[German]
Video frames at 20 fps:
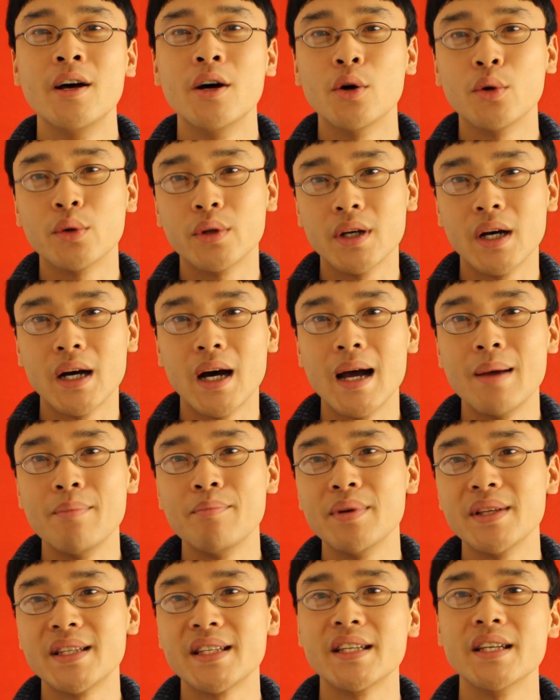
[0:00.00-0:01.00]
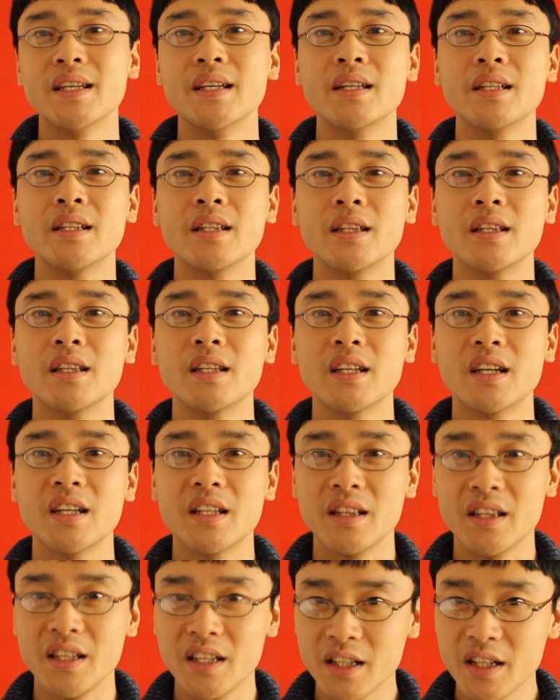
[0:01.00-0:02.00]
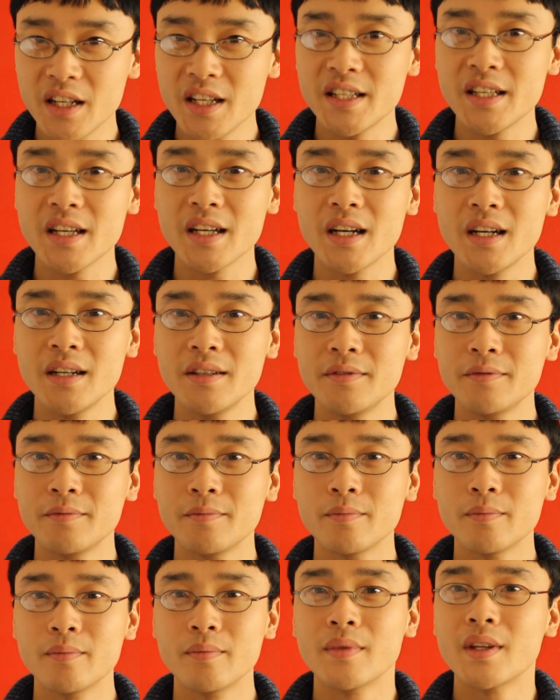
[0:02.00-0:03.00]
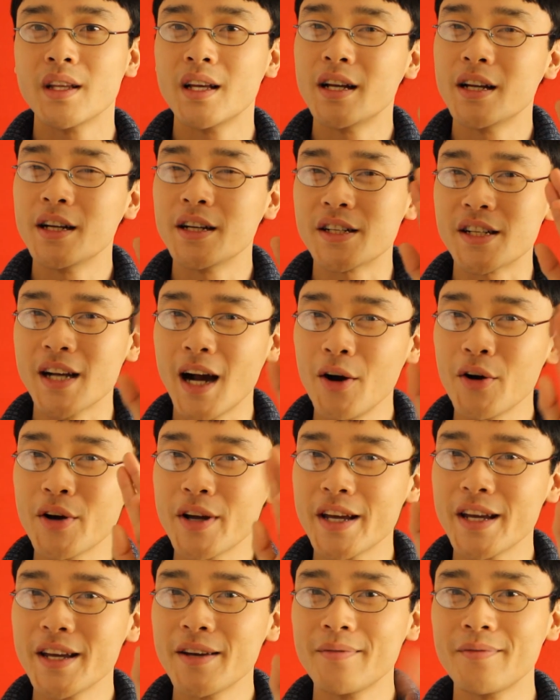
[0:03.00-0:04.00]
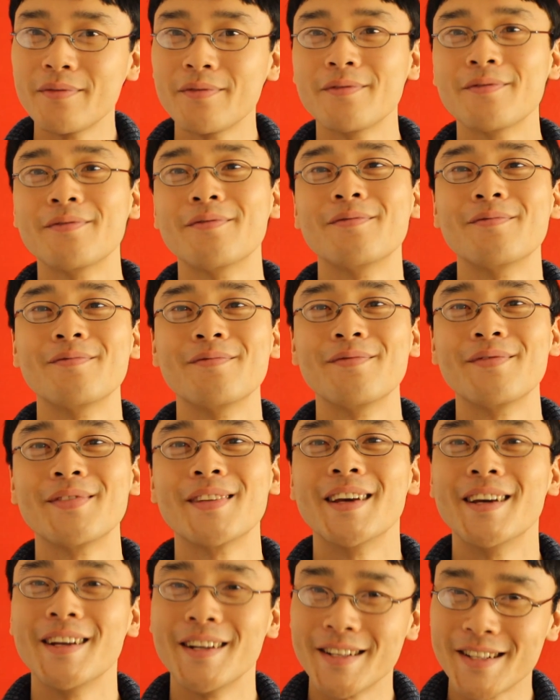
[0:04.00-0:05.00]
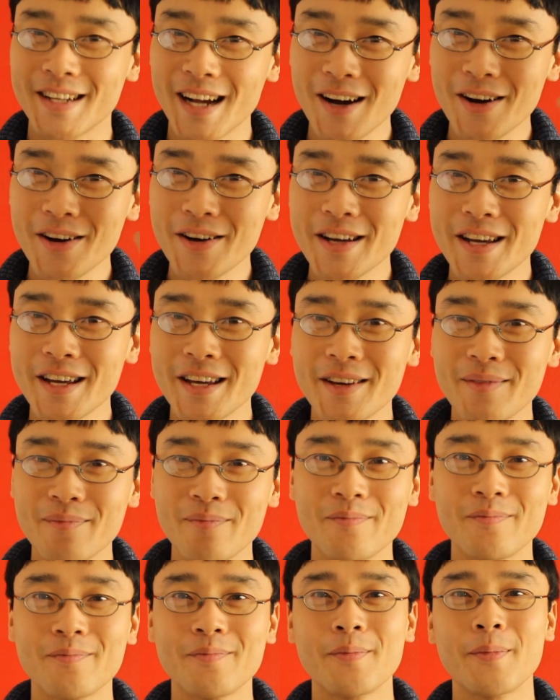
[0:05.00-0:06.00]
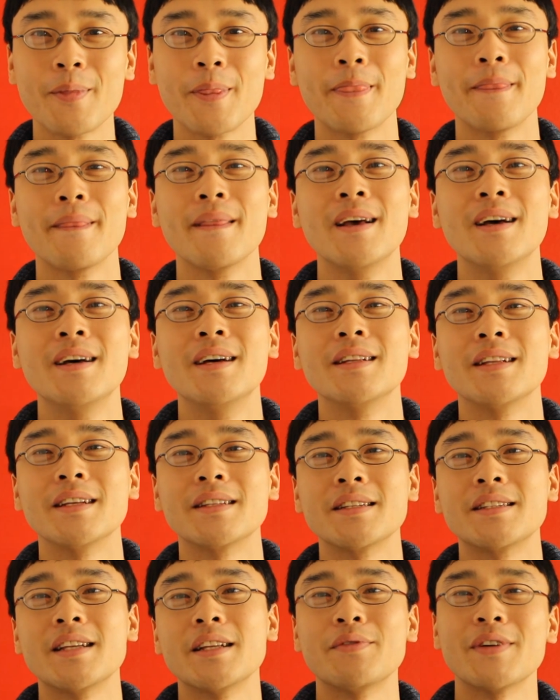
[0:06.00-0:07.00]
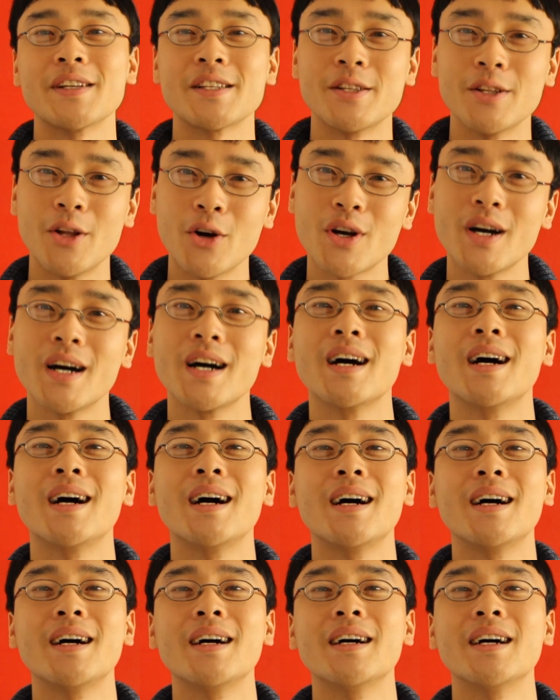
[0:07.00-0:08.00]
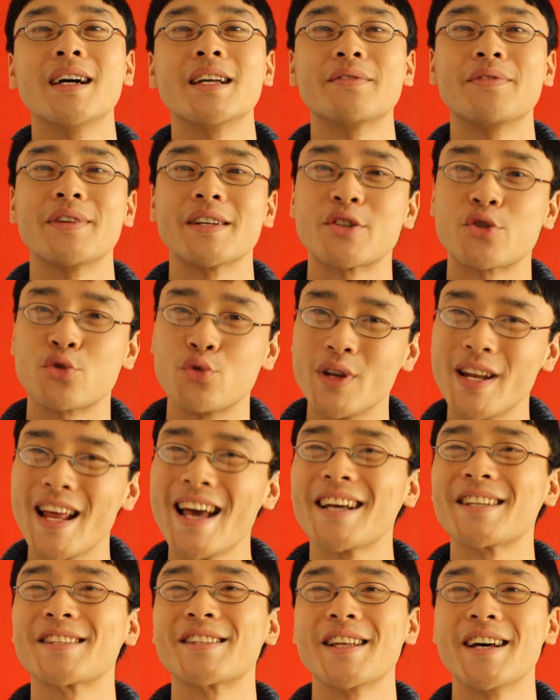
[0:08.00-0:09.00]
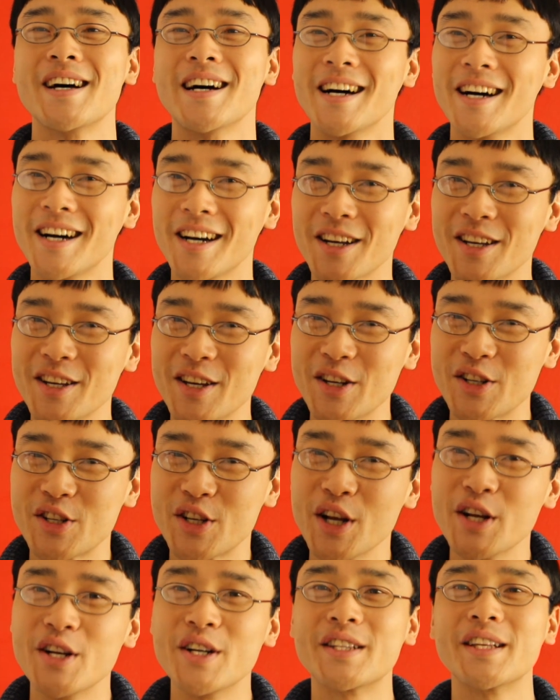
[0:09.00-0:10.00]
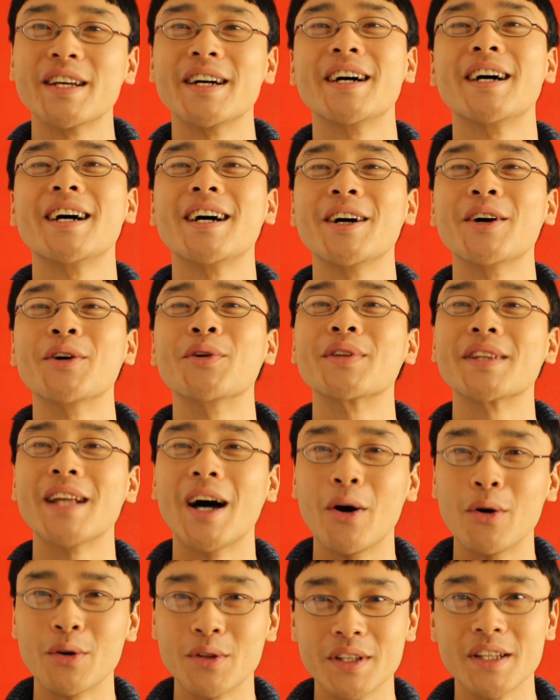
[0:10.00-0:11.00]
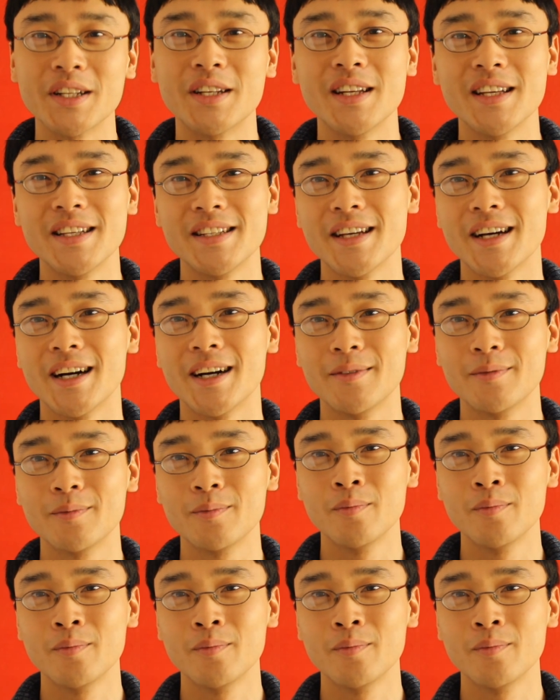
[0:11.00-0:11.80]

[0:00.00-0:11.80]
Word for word: Oder ein bisschen niedlicher. Ciao. Ciao. Das ist etwas lockerer, etwas relaxter, gechillter und auch niedlicher.